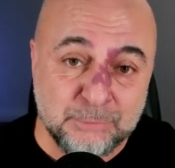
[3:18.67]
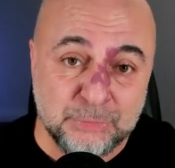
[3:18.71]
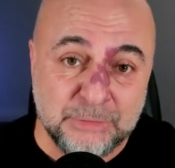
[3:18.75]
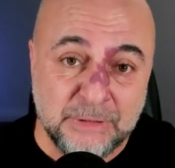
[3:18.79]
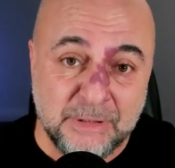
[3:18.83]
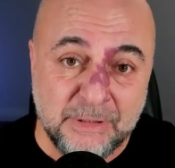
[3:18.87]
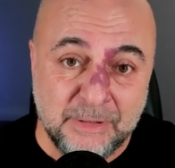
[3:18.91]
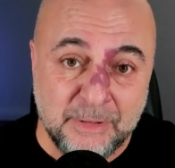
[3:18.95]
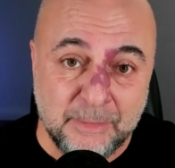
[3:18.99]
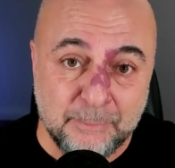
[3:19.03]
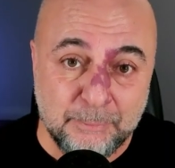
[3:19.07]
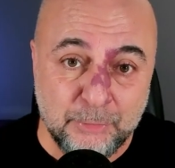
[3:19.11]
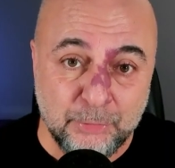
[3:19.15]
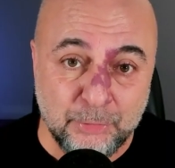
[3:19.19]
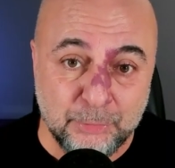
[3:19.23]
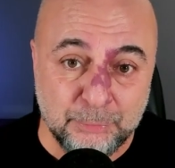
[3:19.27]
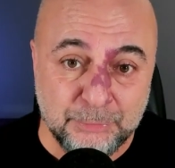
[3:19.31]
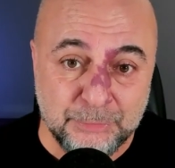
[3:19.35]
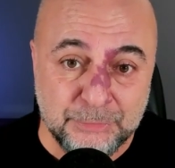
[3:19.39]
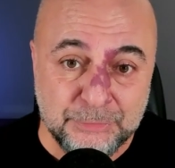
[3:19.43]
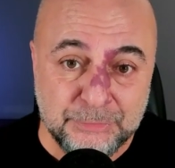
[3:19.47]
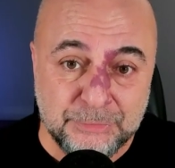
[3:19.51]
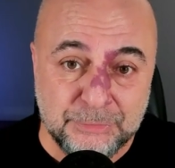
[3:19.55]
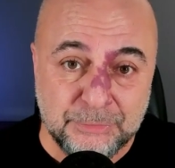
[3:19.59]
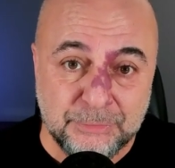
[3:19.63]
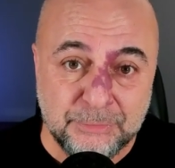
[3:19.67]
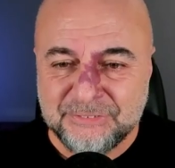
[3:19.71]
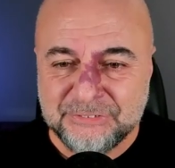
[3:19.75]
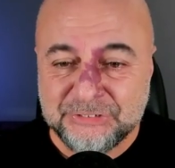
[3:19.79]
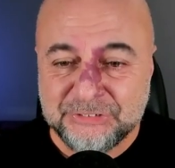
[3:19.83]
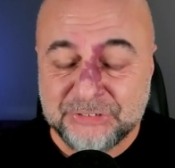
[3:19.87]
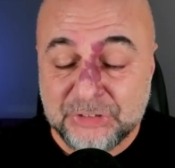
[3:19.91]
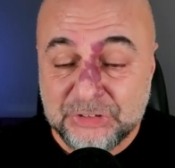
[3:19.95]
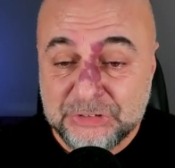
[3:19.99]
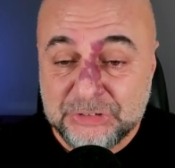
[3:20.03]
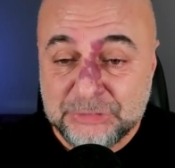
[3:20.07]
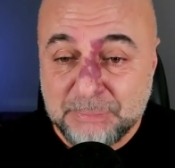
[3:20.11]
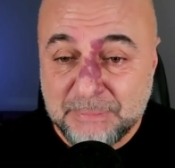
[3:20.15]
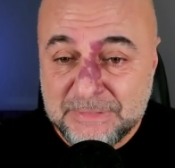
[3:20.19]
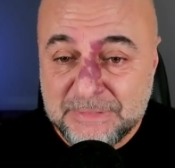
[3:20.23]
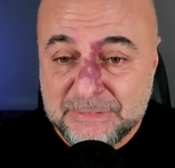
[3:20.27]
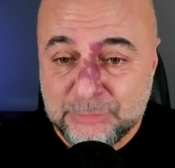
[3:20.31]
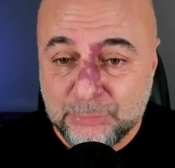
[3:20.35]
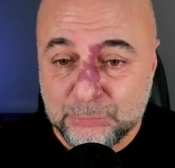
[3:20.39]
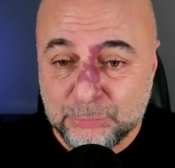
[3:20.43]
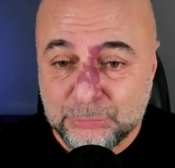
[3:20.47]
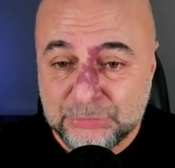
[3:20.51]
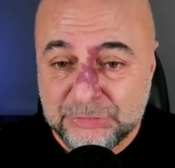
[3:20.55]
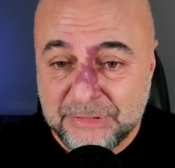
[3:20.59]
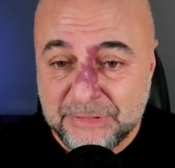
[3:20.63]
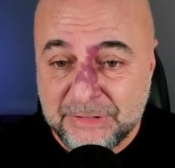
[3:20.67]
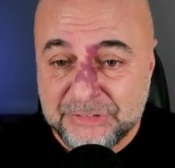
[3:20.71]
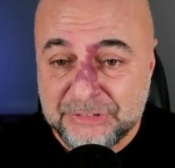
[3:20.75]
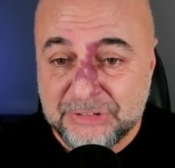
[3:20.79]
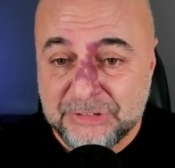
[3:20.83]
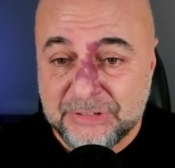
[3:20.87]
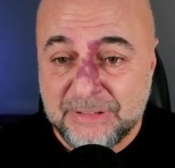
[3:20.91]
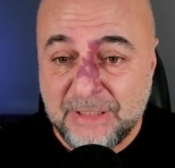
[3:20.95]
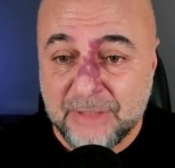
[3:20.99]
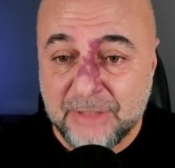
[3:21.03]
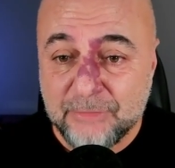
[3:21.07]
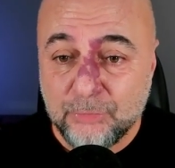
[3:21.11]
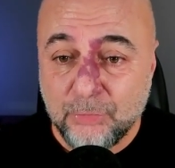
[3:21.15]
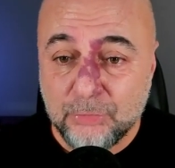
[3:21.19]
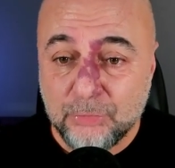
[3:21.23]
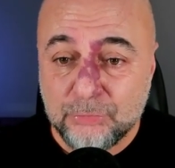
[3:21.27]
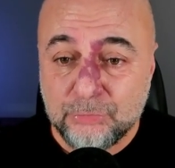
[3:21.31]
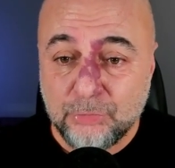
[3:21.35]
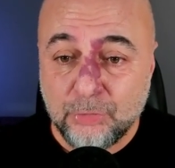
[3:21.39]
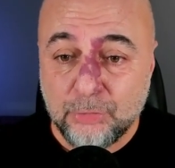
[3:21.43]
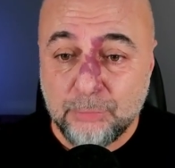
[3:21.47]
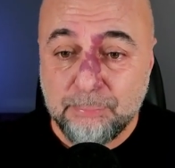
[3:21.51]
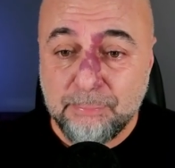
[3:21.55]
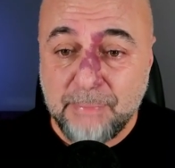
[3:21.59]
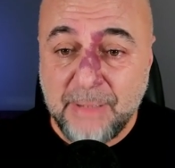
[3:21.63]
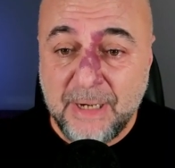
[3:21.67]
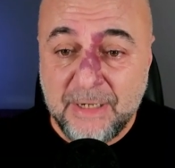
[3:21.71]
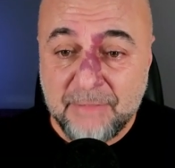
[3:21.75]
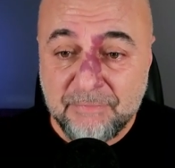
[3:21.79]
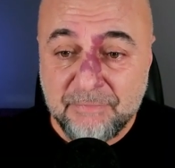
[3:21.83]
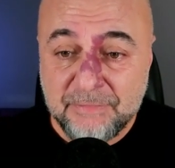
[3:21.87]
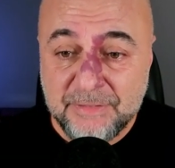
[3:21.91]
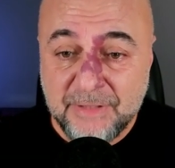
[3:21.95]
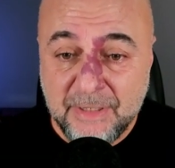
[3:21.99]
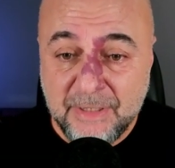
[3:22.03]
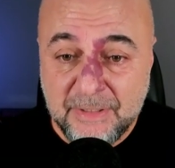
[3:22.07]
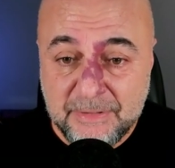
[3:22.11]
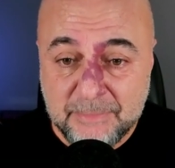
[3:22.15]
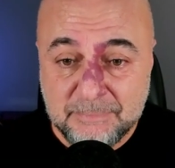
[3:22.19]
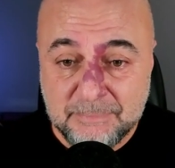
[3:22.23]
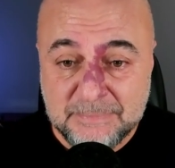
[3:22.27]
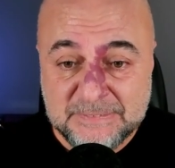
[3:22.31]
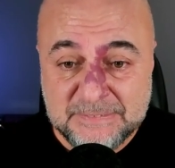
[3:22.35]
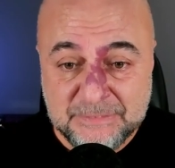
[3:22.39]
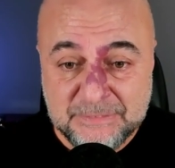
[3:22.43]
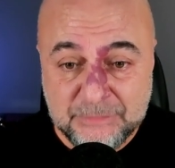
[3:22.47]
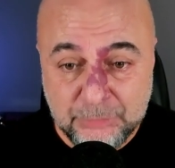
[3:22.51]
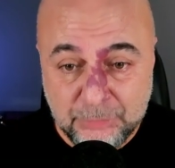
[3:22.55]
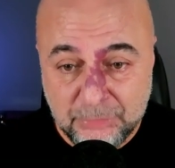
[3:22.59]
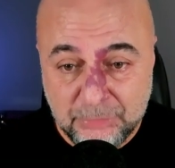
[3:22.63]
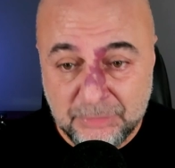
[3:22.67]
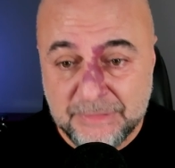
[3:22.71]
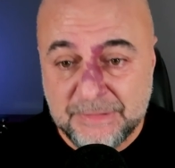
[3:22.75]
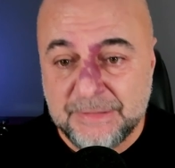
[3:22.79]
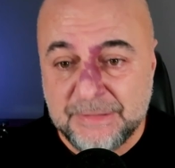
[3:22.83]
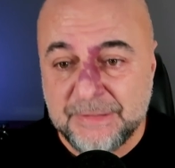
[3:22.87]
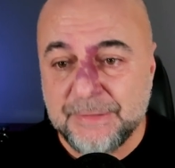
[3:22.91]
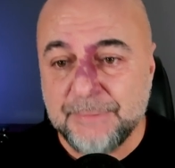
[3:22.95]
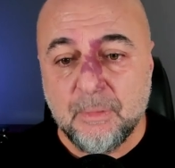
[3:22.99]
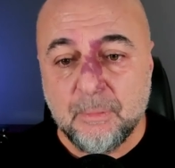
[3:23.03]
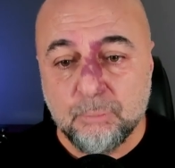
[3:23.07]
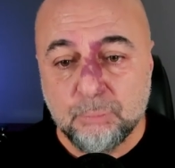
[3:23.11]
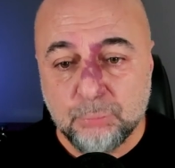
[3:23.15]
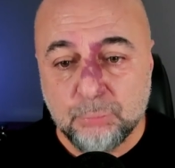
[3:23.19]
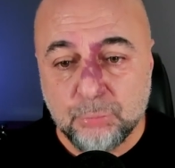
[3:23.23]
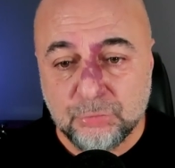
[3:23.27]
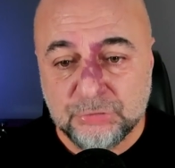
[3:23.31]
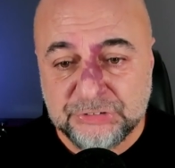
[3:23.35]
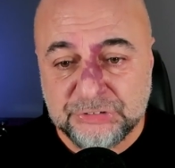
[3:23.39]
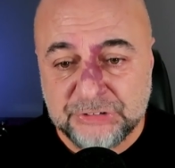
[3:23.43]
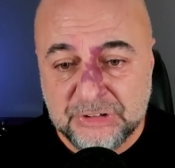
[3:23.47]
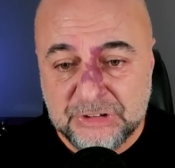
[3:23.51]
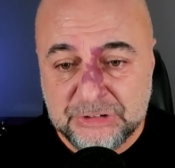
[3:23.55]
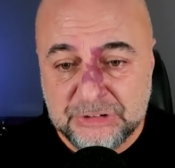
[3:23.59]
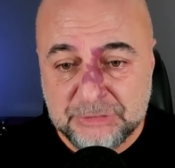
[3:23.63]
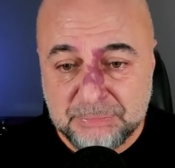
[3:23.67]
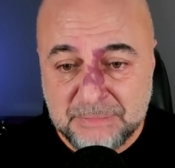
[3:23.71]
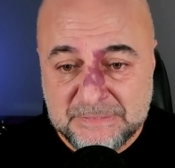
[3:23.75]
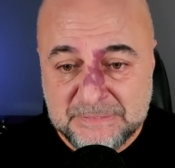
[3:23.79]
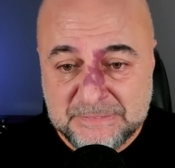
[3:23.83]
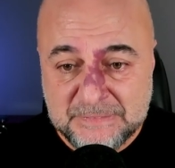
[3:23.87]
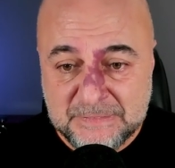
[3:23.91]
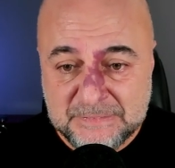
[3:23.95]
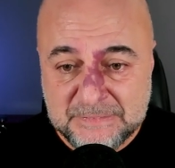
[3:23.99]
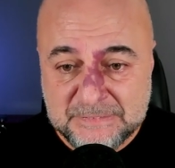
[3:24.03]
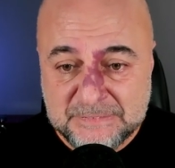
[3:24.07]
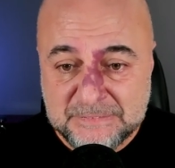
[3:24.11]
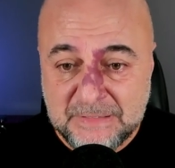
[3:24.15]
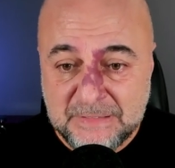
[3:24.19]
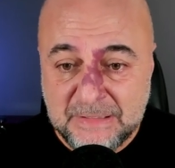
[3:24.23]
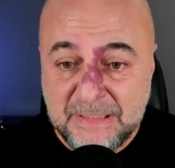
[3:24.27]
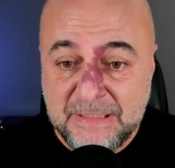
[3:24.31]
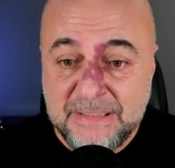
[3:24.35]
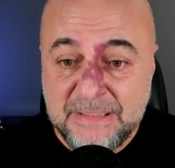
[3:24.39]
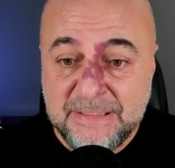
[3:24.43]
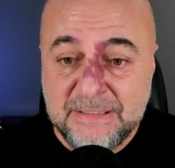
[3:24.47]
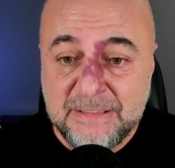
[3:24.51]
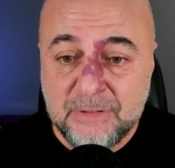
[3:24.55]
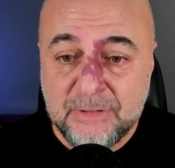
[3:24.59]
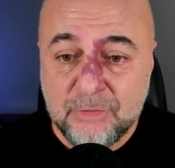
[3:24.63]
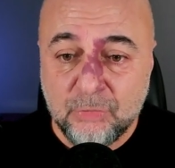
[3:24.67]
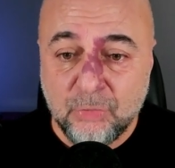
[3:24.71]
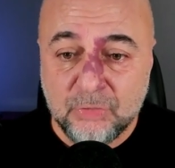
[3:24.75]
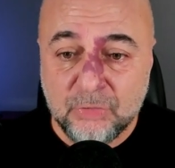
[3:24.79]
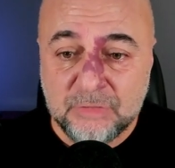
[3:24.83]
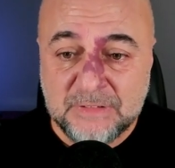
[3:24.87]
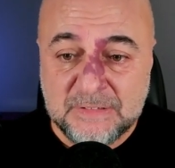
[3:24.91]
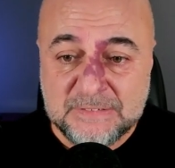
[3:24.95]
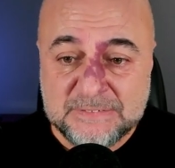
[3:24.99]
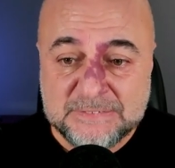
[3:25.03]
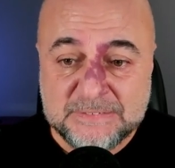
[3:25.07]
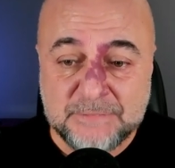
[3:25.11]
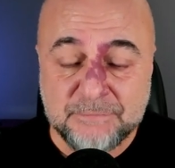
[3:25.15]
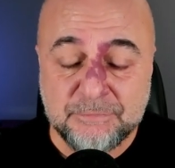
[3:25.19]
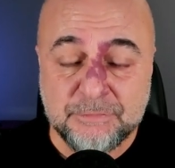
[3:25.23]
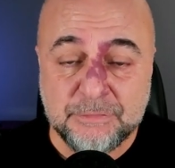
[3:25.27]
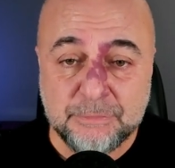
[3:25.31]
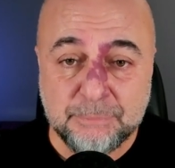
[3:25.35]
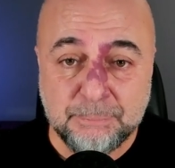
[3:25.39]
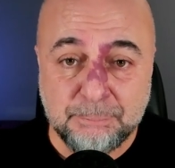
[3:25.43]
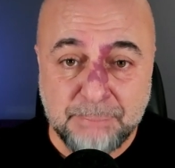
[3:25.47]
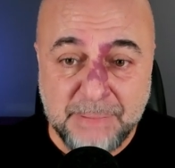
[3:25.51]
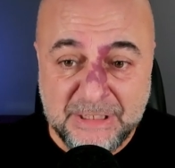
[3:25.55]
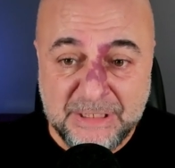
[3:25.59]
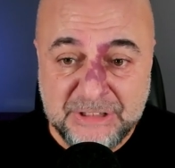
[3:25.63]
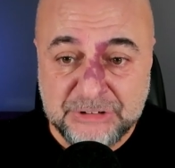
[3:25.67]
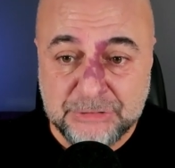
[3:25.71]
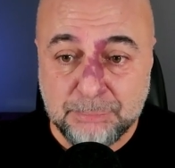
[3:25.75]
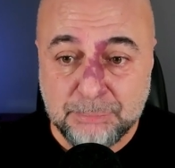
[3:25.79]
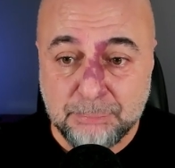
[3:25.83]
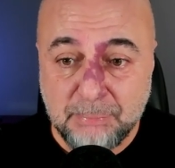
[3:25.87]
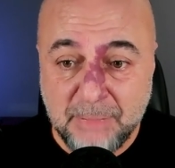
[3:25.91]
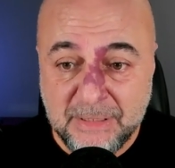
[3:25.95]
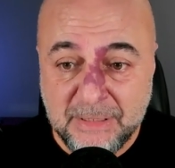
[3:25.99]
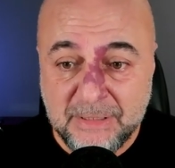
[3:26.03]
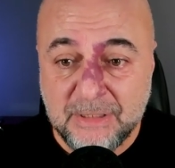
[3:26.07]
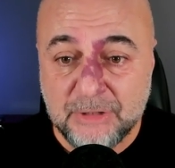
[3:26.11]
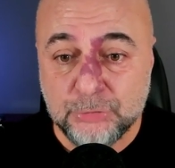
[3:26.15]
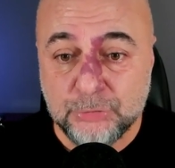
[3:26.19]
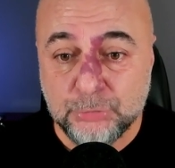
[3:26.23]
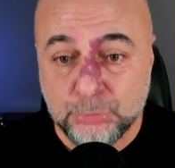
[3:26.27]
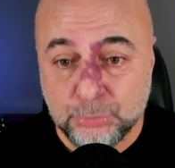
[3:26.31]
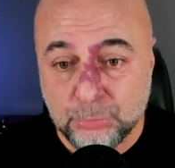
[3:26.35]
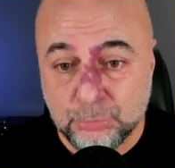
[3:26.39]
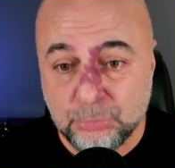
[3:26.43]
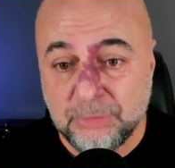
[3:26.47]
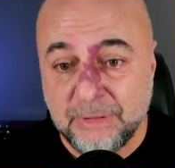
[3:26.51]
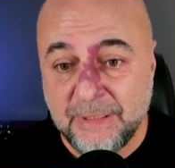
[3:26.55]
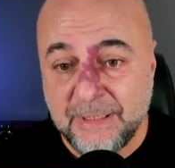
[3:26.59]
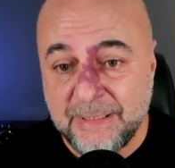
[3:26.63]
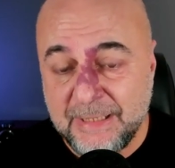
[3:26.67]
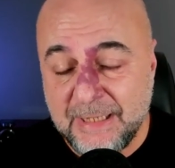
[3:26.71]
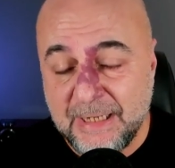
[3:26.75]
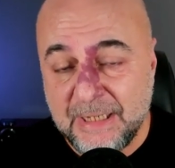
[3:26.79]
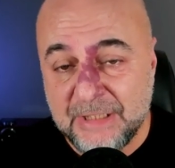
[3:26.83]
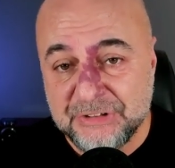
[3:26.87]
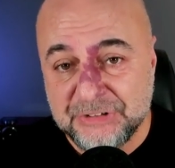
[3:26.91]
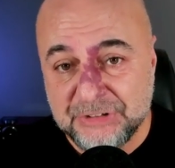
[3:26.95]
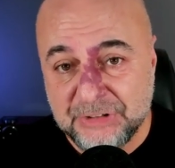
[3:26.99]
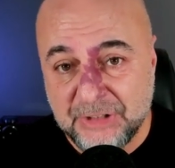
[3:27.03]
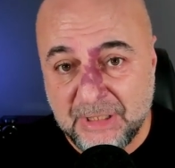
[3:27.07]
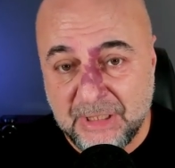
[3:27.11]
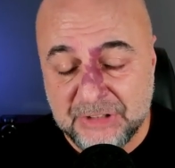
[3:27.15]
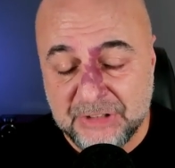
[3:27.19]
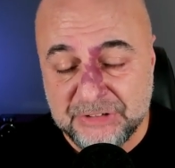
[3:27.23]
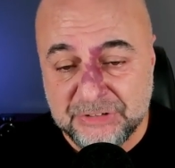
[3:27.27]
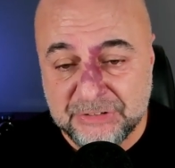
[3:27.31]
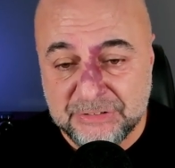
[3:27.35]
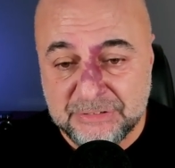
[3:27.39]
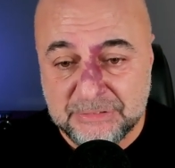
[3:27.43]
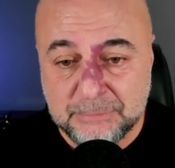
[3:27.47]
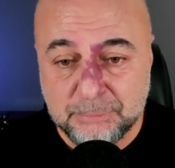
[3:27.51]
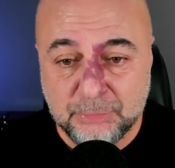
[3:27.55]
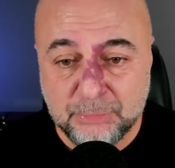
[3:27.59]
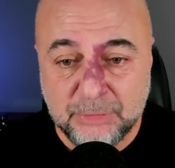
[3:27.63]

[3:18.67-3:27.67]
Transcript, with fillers: buradan alabiliyor muyuz? Çalışmanın sonuçlarını açıklayan Doktor Marvin Adams diyor ki bu çalışma sırasında 2.05 megajoule enerji harcadık.